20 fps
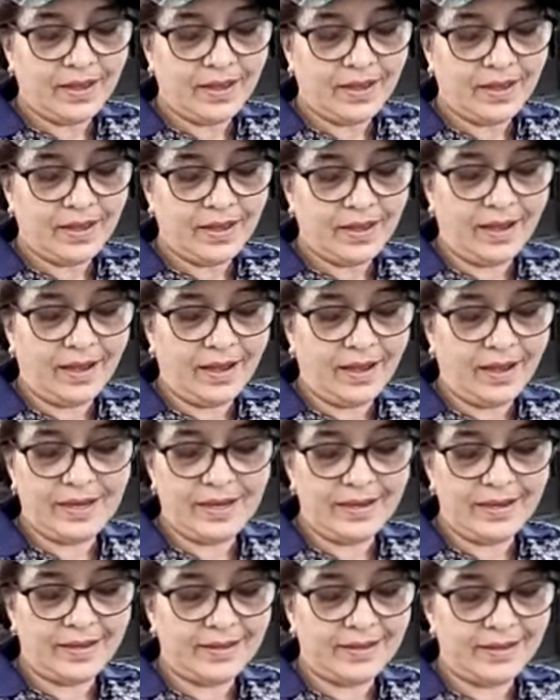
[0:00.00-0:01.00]

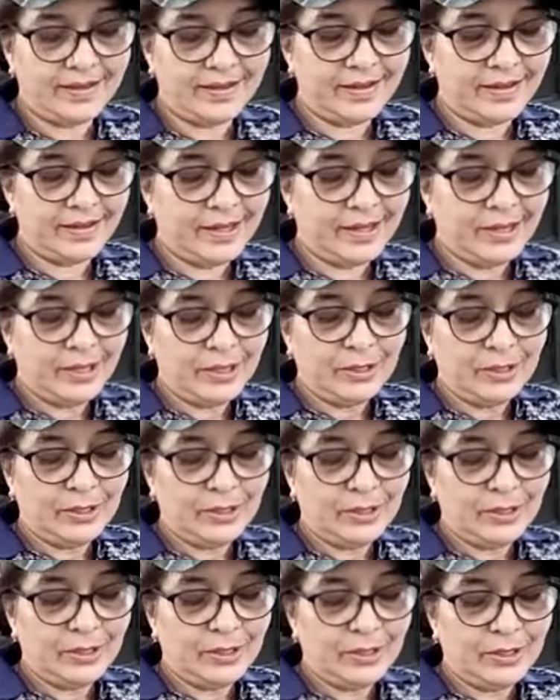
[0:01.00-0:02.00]
हालेलुया
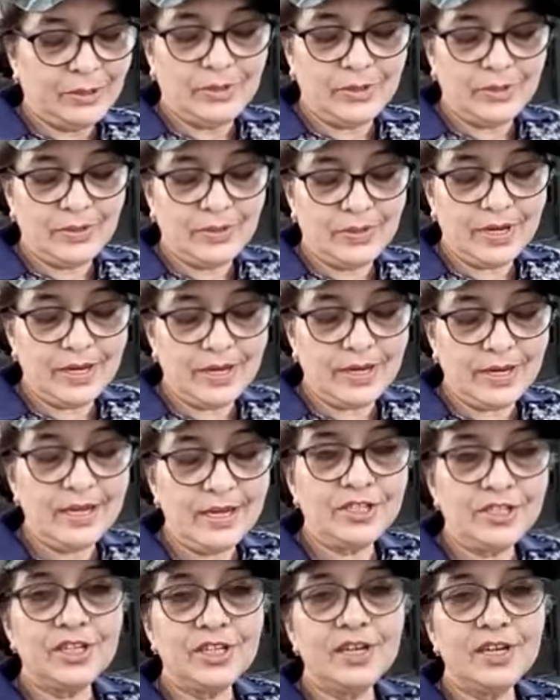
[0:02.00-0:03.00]
तू दूर न
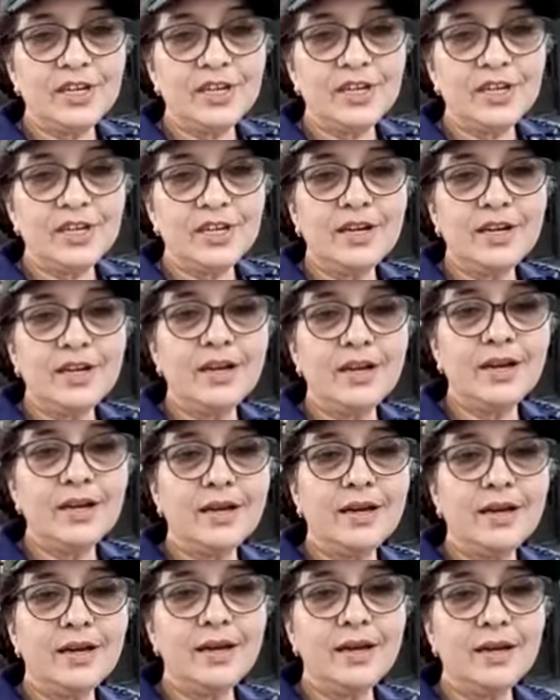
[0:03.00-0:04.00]
जा